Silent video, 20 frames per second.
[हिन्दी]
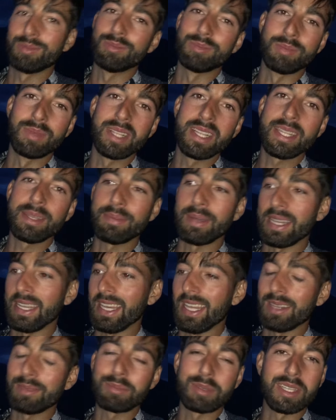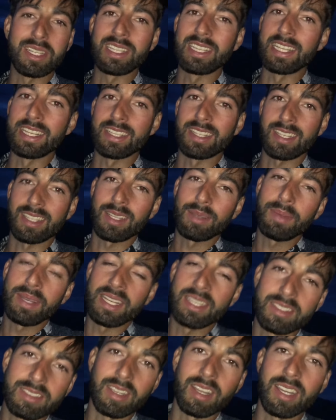मिल नहीं पाया यार बड़ी देर तक ना
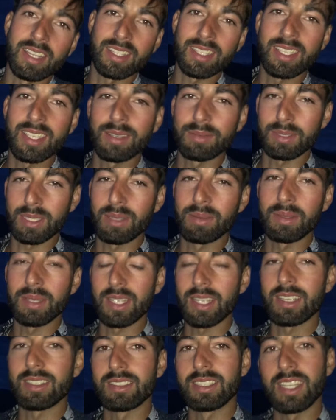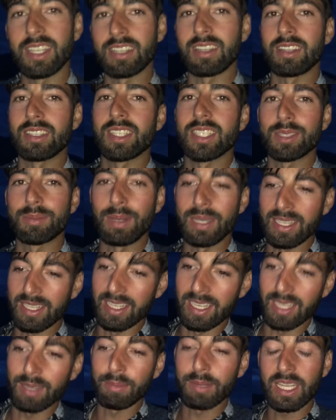मैंने चाहा था कि कम से कम एक डेढ़ घंटा स्पेंड
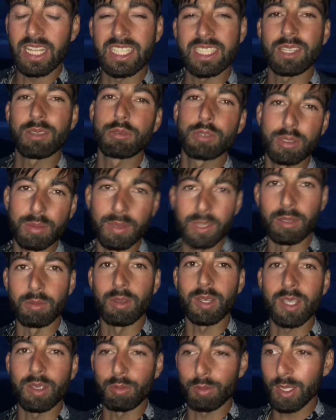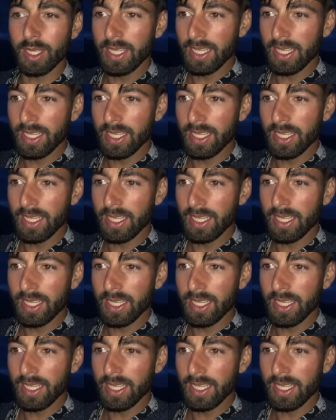करेंगे बट ऐसा कुछ भी नहीं हुआ क्योंकि